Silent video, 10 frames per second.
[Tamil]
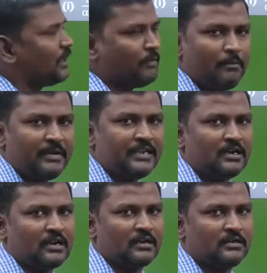கமா
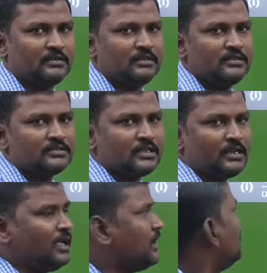பீட்டான்றாங்க
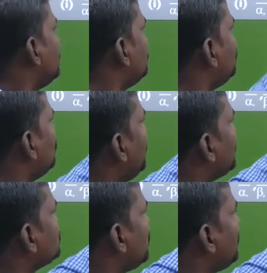சரிங்களா இந்த டூ
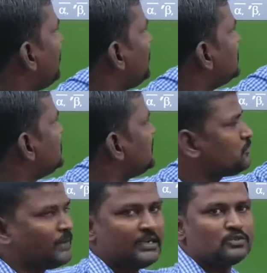எக்ஸ் ஸ்கொயர் மைனஸ்
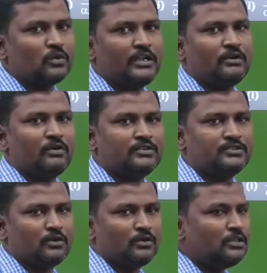எக்ஸ் மைனஸ் ஒன் ஈக்குவல் டு ஜீரோ